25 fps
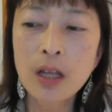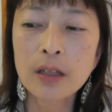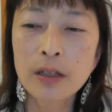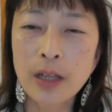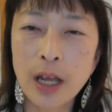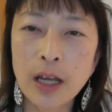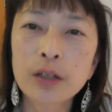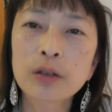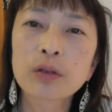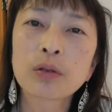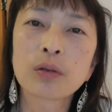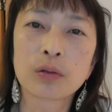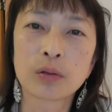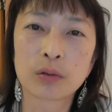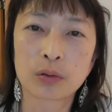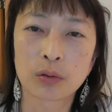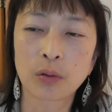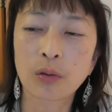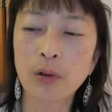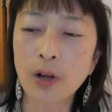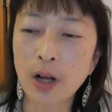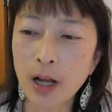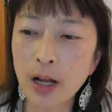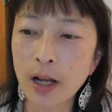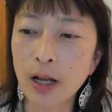タイトル
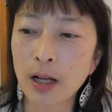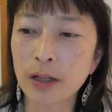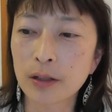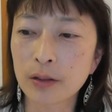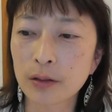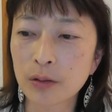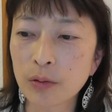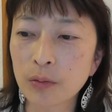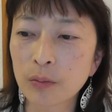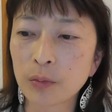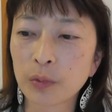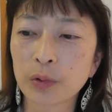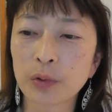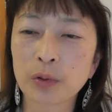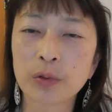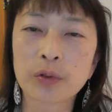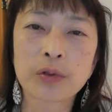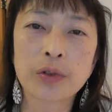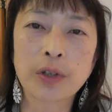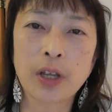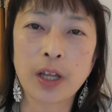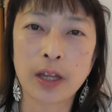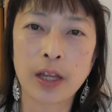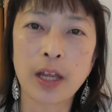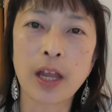とかそういうものを
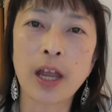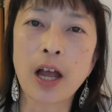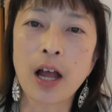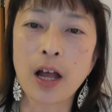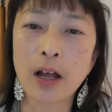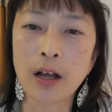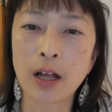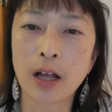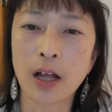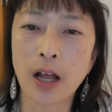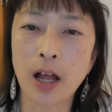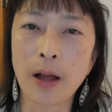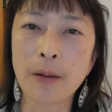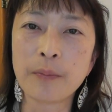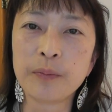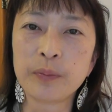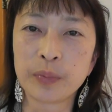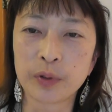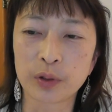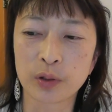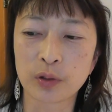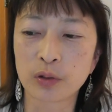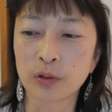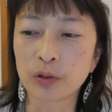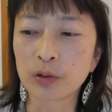つけて
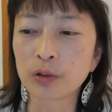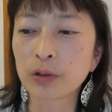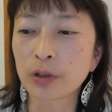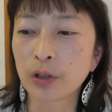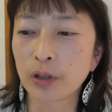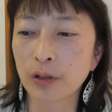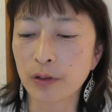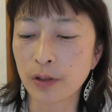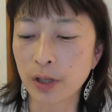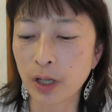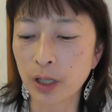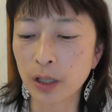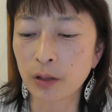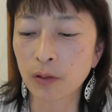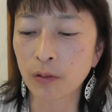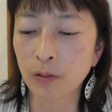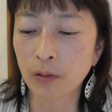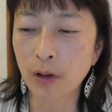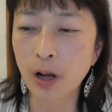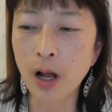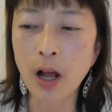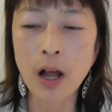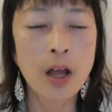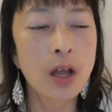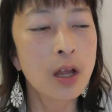アップするっていう作業
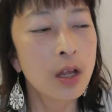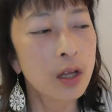が